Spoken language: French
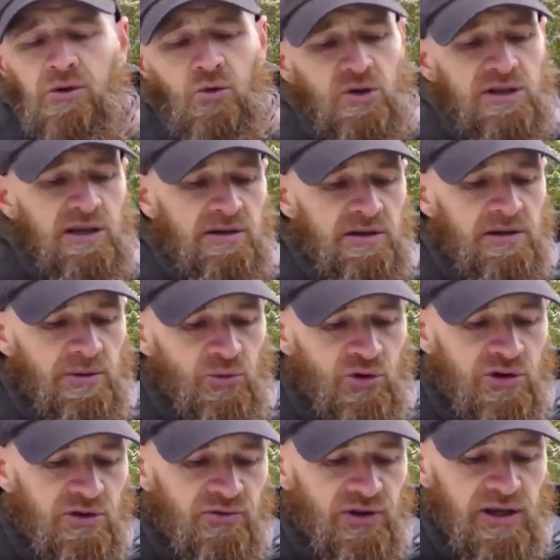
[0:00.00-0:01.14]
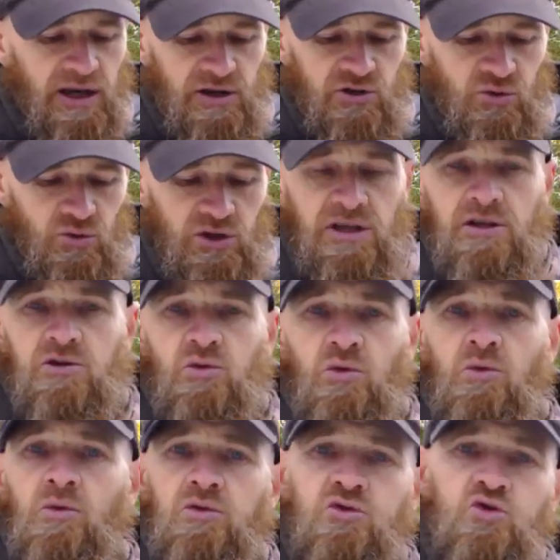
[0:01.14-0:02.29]
Donc ça, c'est des modifications qui
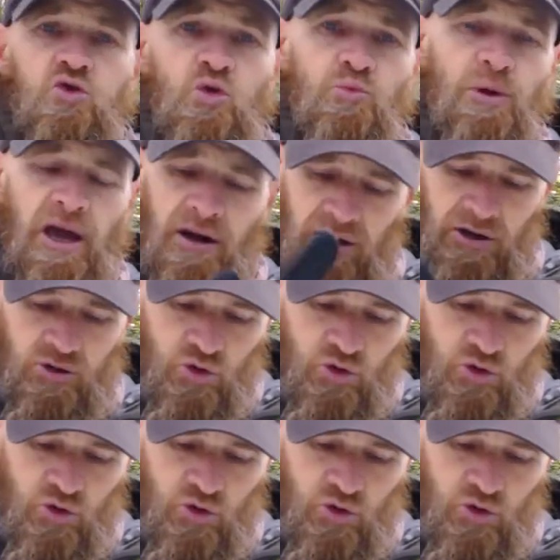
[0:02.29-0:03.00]
sont super,